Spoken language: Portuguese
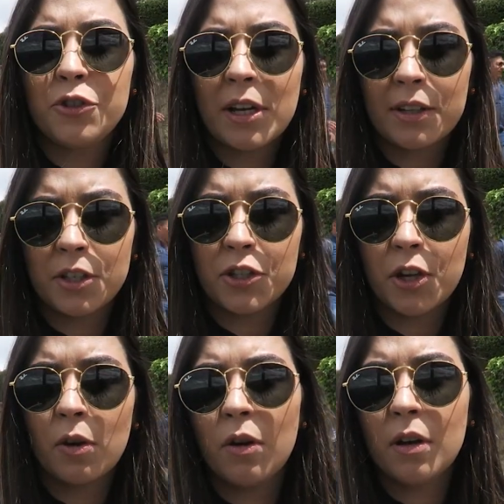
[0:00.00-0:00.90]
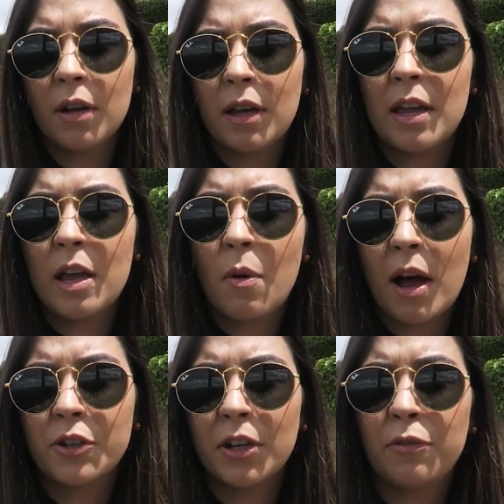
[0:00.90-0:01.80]
no dia que a gente chegou, eu
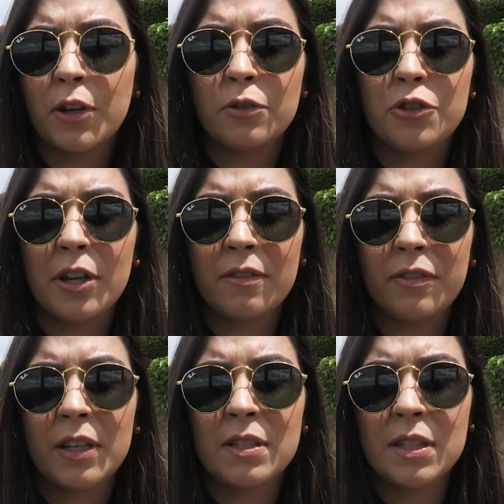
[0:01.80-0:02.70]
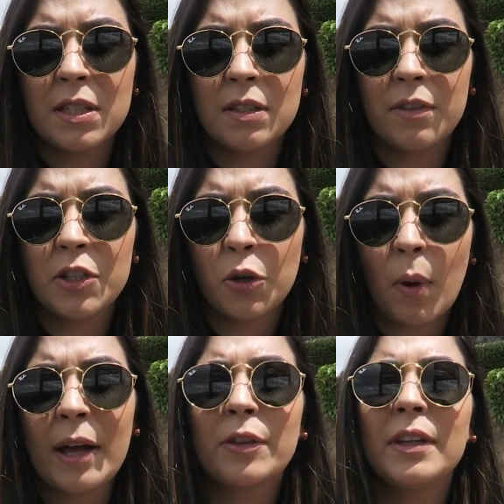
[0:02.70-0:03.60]
acho que foi no dia 20,
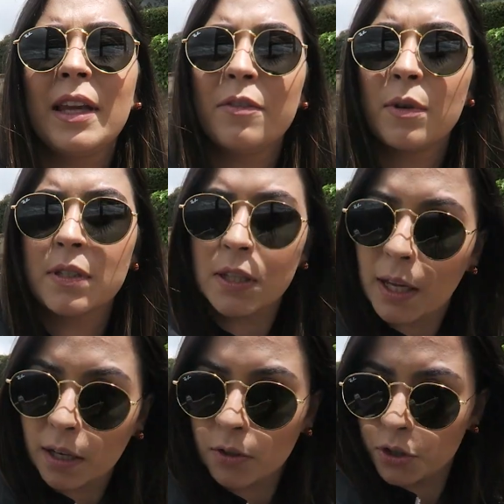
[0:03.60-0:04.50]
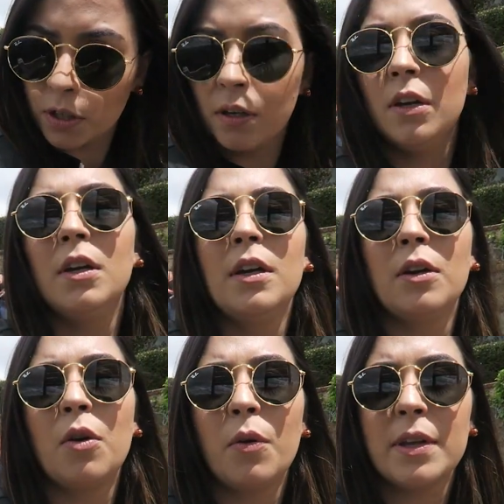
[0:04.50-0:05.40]
24 que teve um acidente
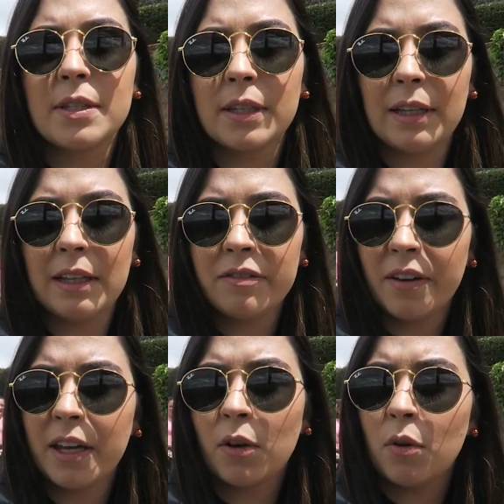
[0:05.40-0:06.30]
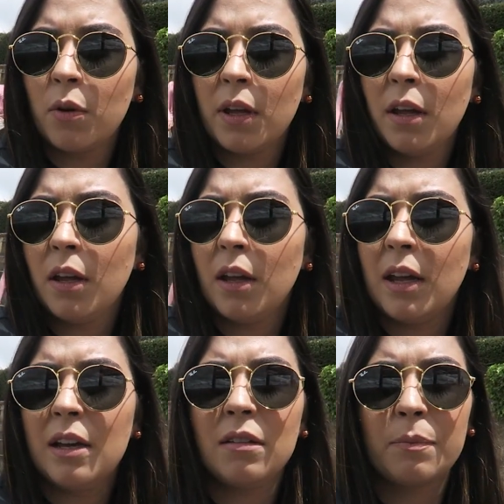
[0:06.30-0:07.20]
com esse teleférico e
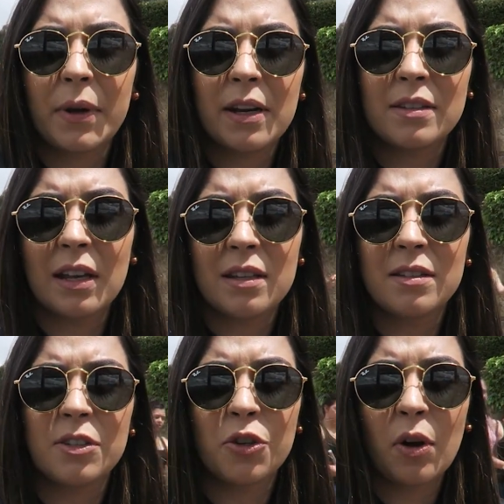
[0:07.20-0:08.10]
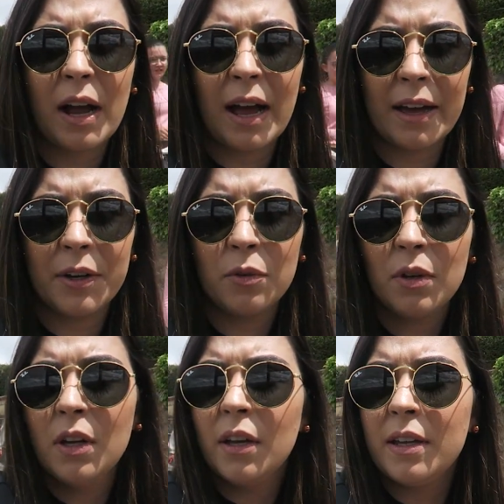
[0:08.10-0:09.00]
ele, parece que eles se chocaram
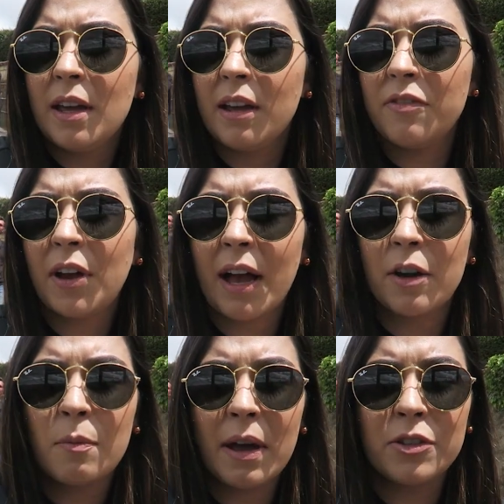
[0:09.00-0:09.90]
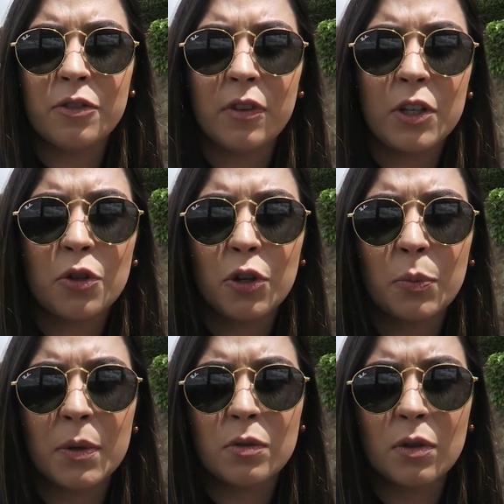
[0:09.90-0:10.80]
e aí ficaram mais de
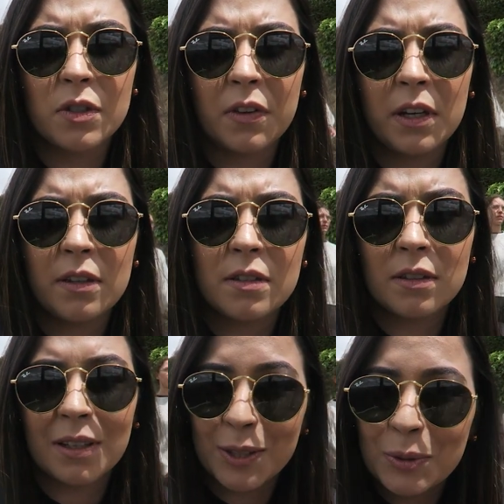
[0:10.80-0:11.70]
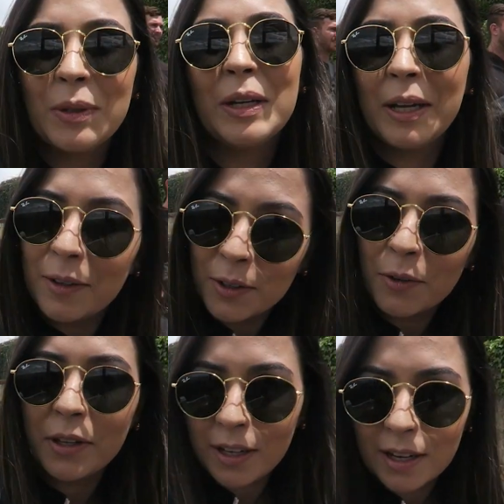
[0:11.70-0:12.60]
28 pessoas feridas, então eu
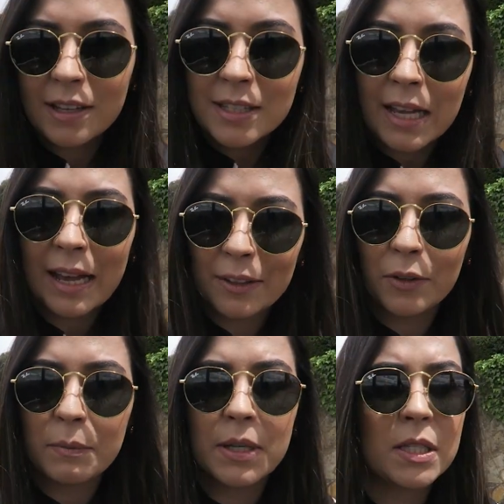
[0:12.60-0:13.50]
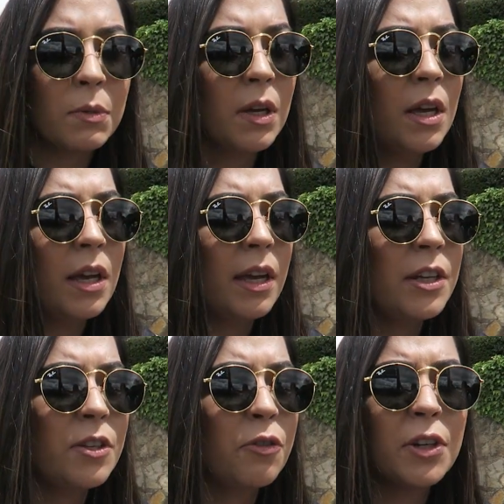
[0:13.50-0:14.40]
não iria arriscar, não é mesmo?
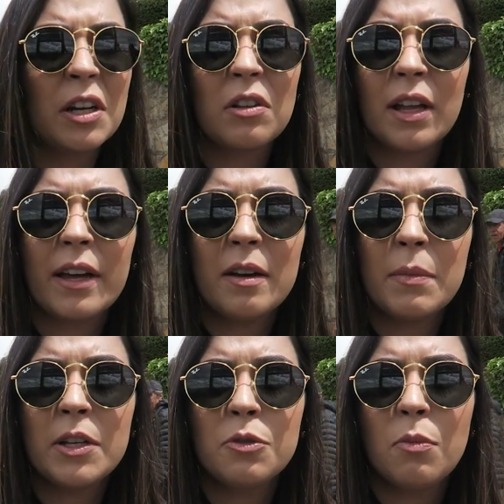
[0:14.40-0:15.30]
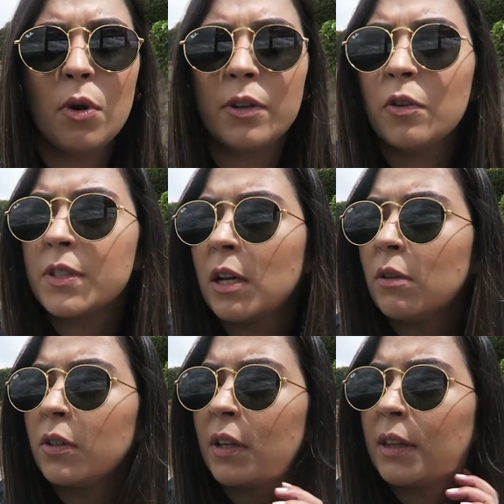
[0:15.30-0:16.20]
E de funicular é bem de boa, eu não sei
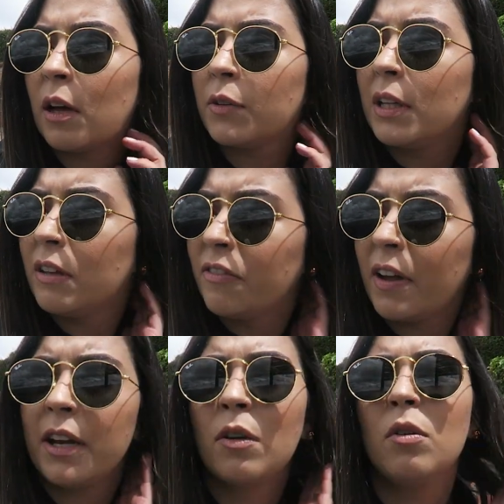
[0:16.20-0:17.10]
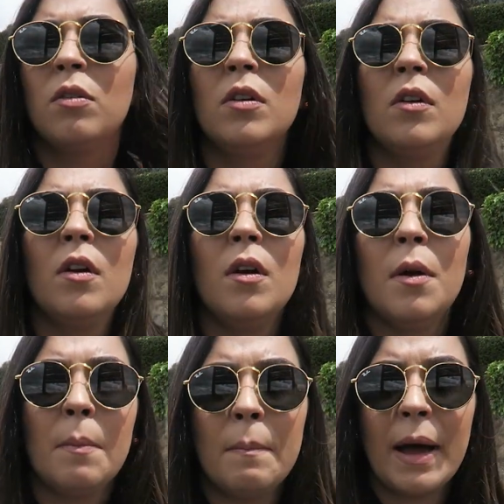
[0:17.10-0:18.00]
quanto que tá o teleférico,
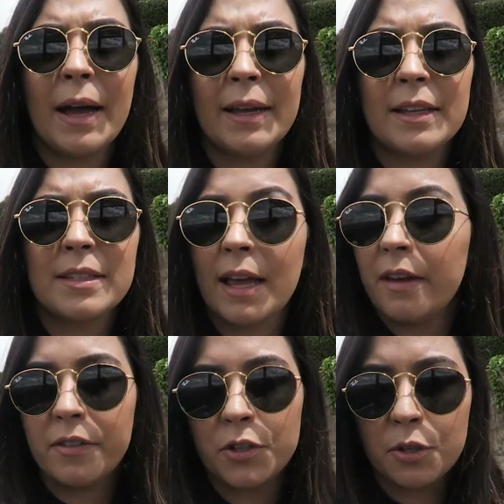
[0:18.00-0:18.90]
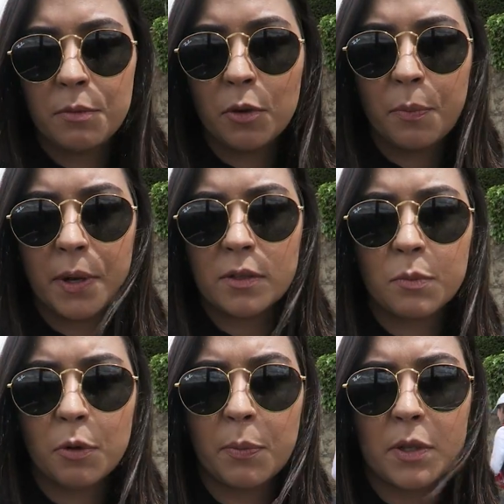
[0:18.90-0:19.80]
mas é 20 mil pesos
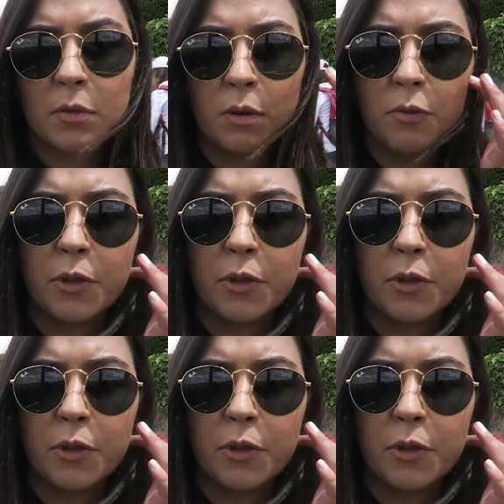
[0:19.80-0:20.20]
por pessoa